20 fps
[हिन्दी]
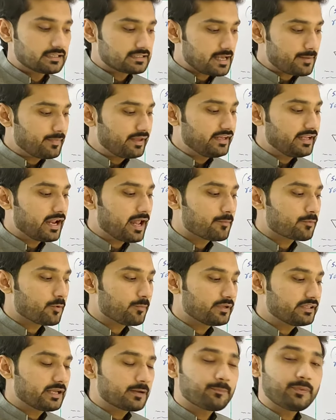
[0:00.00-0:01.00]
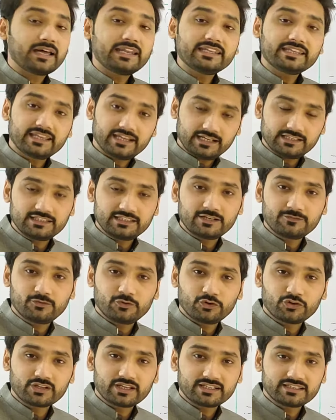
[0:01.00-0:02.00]
सब मेरीन आपको पता है पानी के अंदर
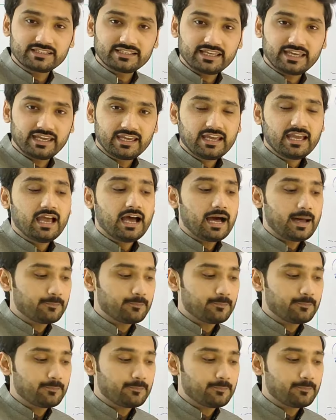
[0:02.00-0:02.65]
फ्लोट करती हैं